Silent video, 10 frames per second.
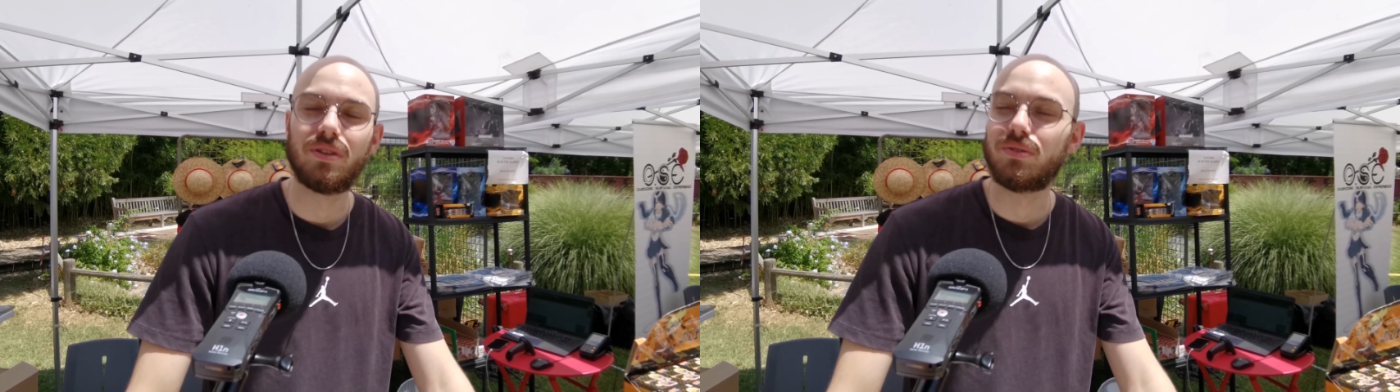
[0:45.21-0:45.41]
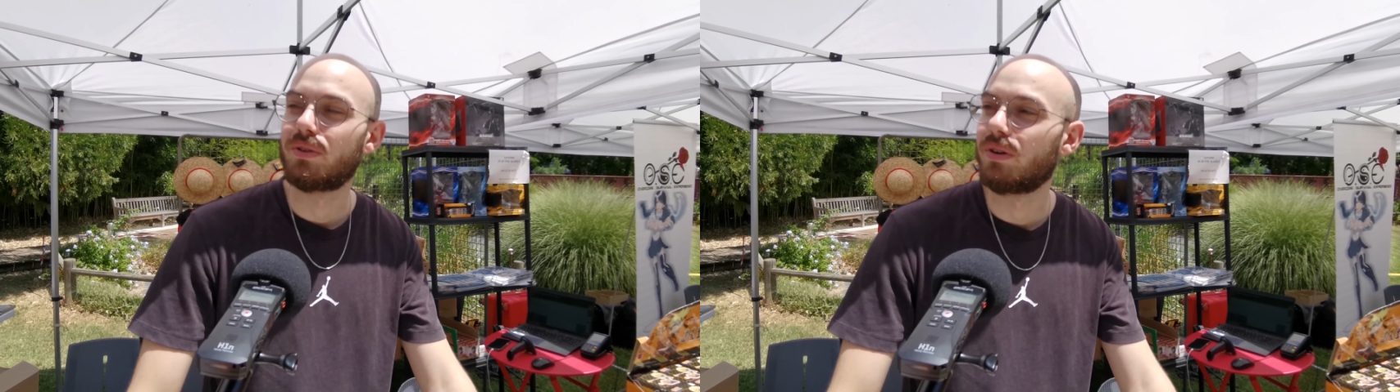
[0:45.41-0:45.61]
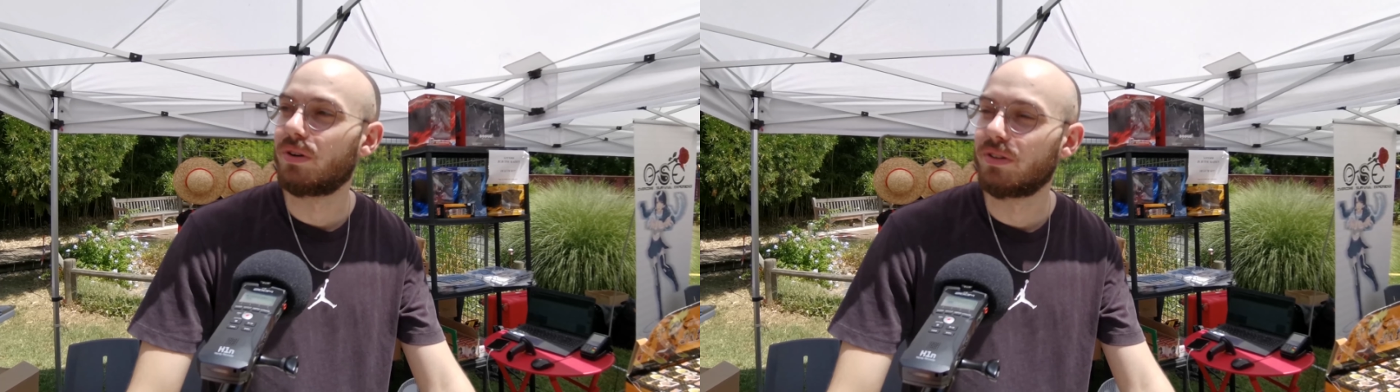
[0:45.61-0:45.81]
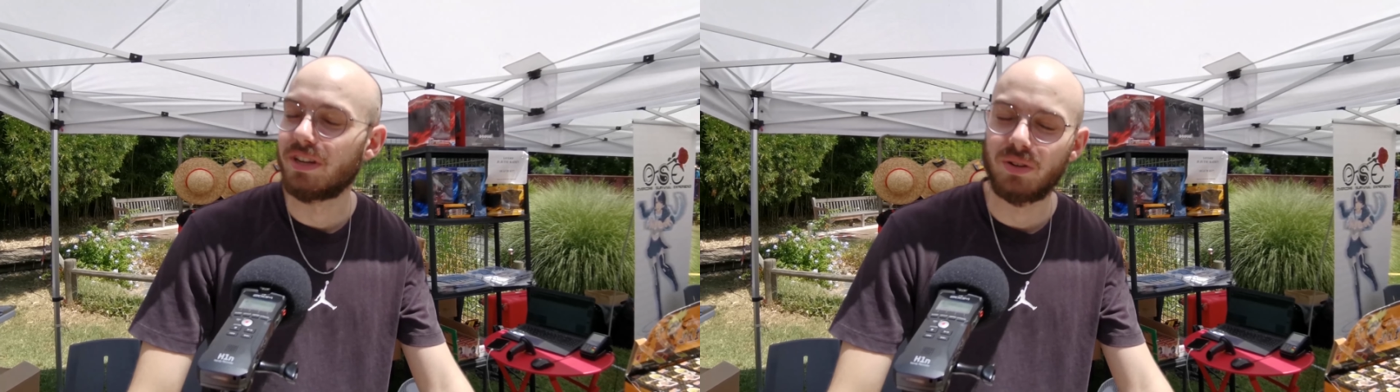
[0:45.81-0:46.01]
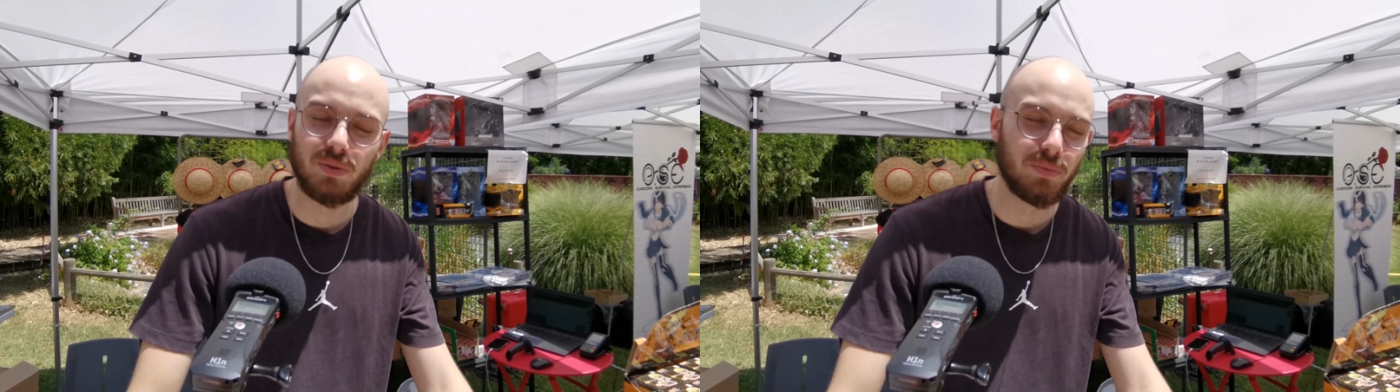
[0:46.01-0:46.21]
Et sur euh,
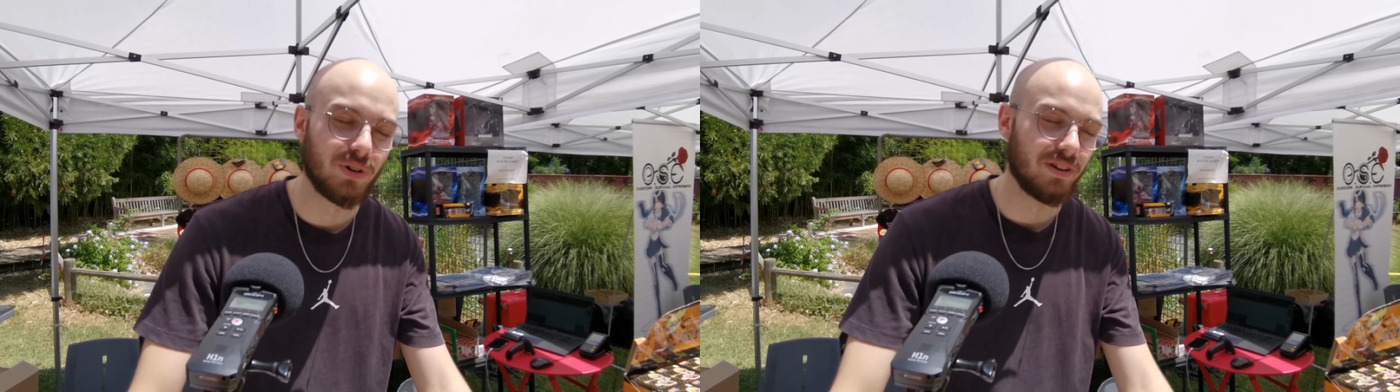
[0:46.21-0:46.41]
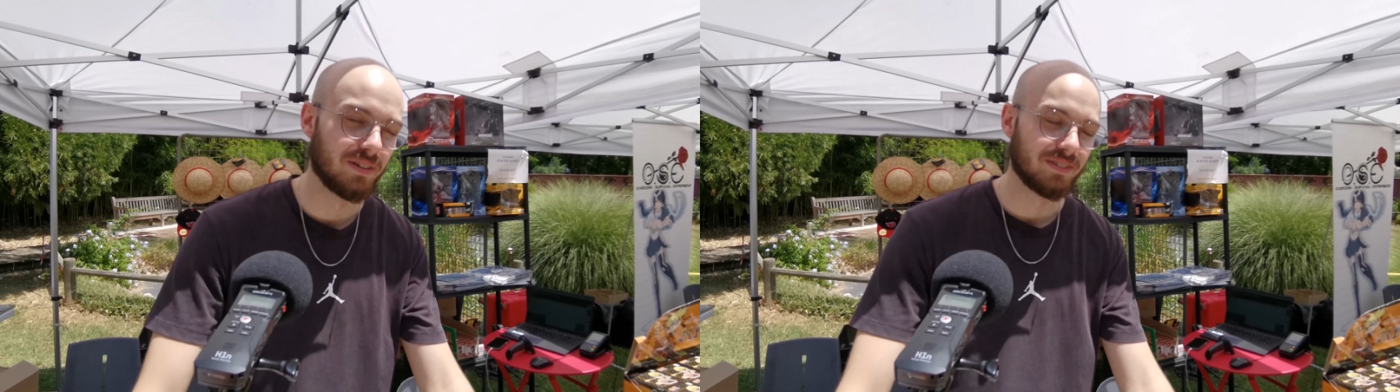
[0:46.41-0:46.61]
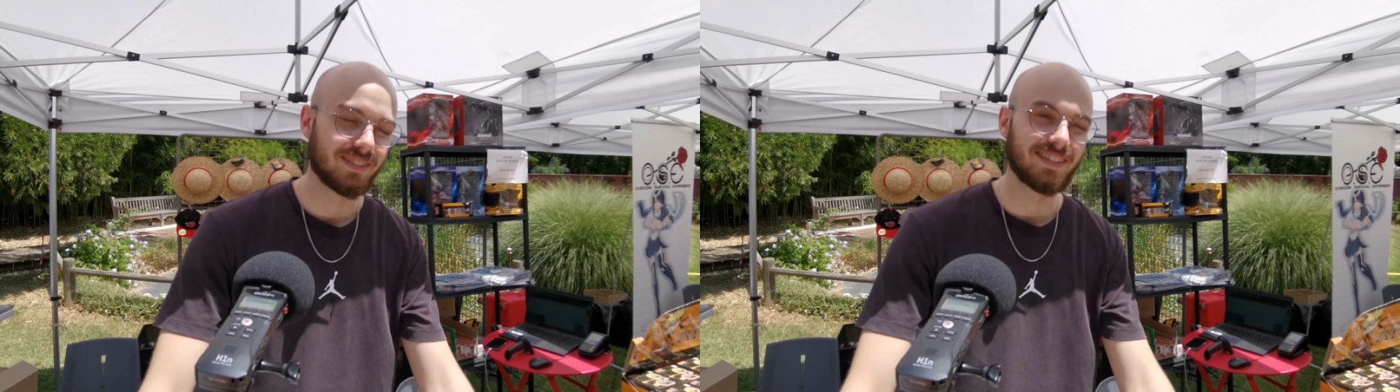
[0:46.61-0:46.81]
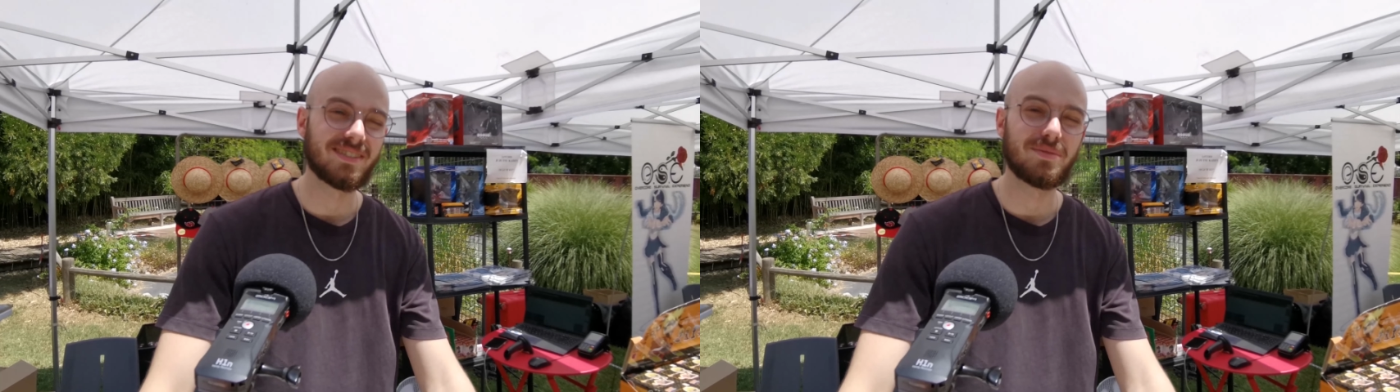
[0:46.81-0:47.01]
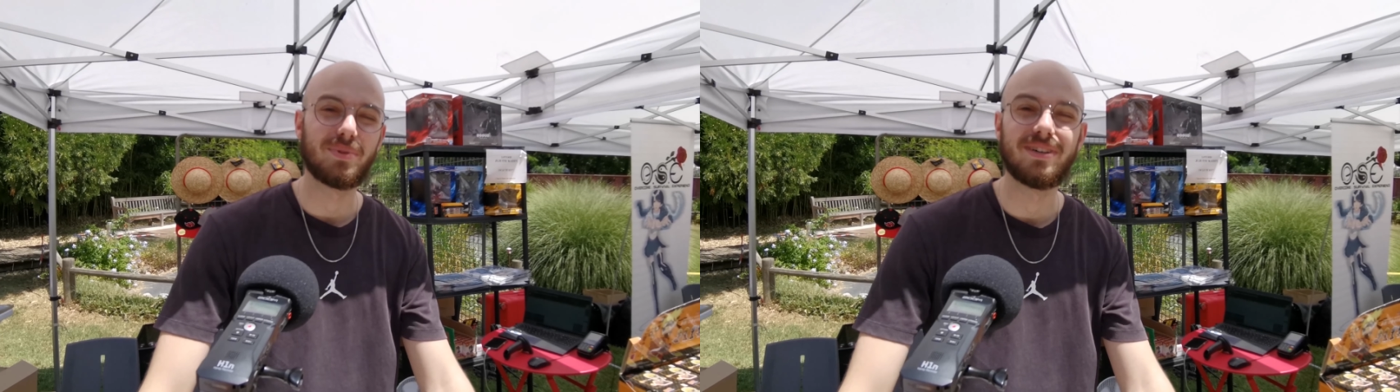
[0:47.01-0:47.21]
Dragon Ball, très
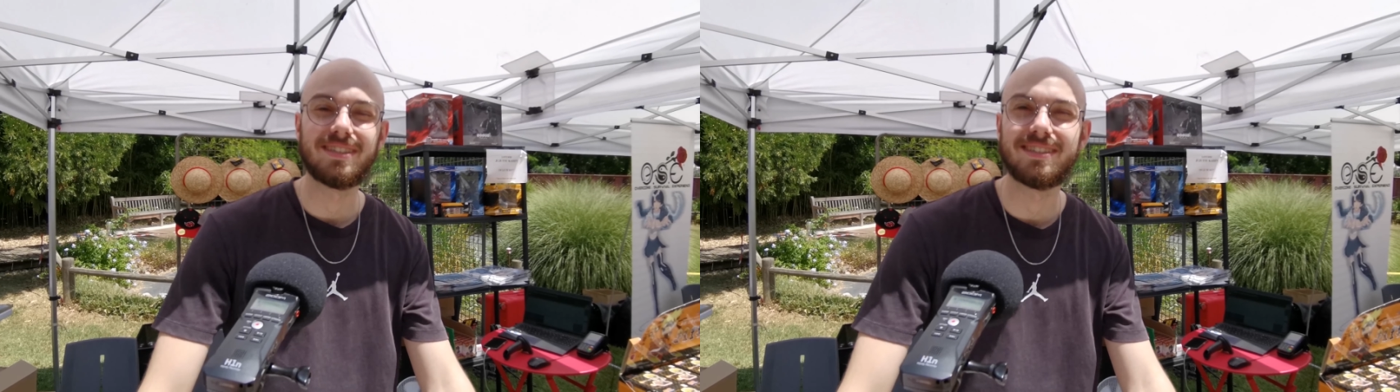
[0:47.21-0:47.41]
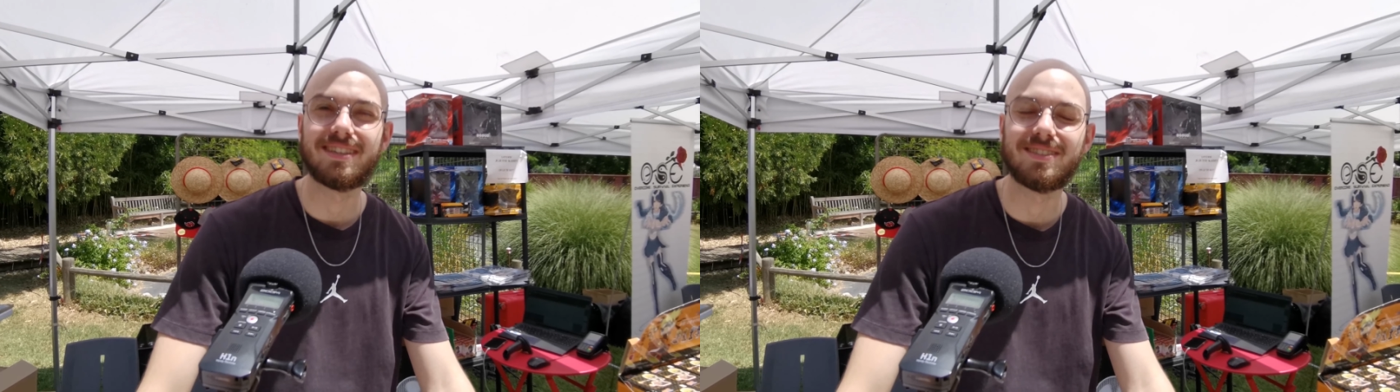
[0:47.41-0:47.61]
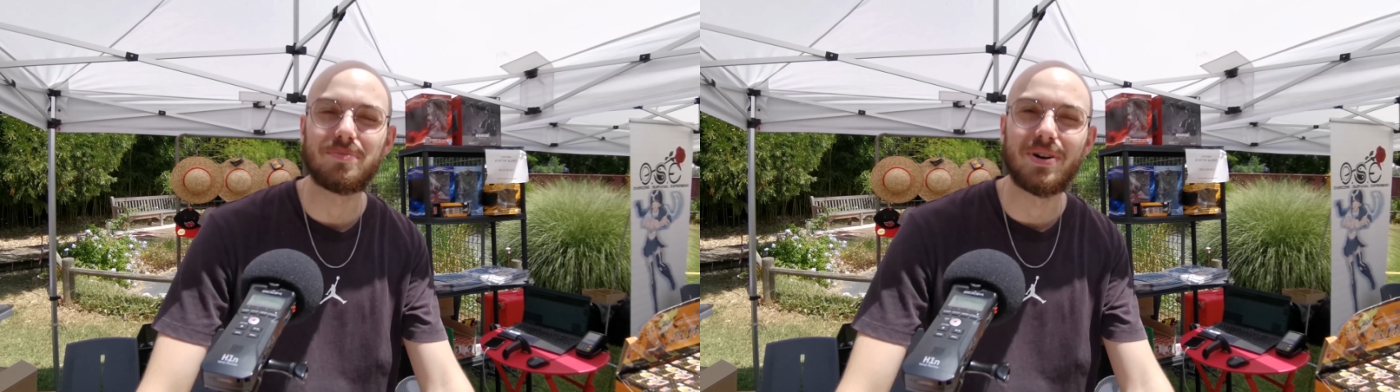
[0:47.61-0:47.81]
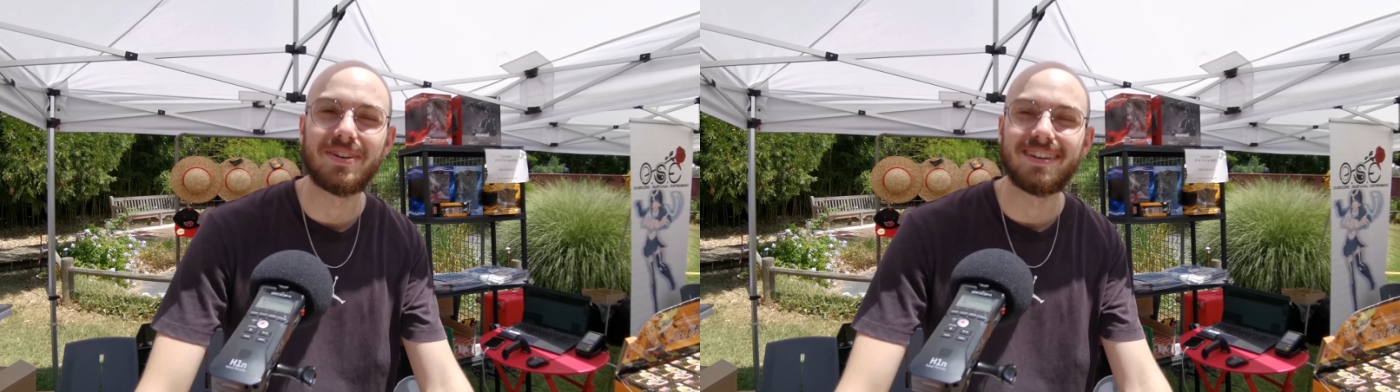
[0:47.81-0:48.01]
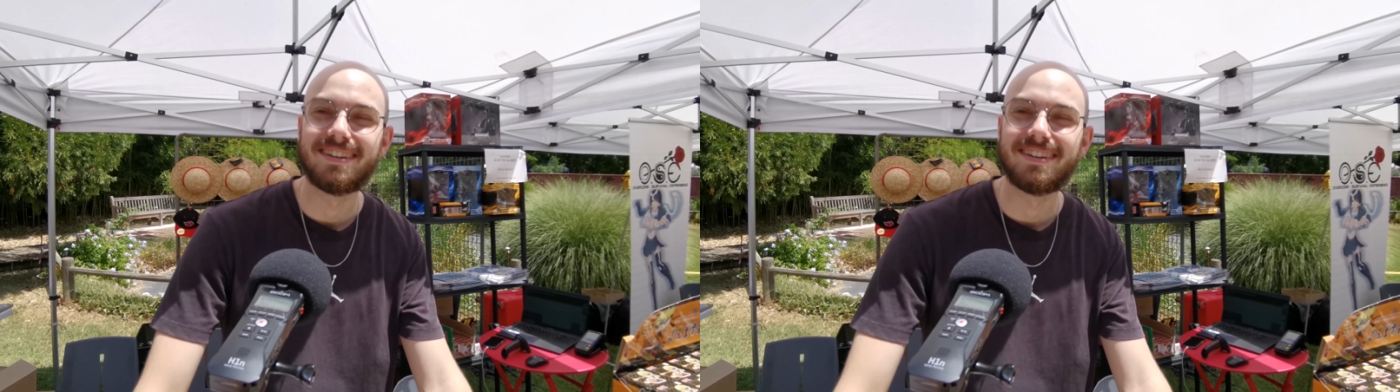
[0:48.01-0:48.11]
sympa, très très sympa.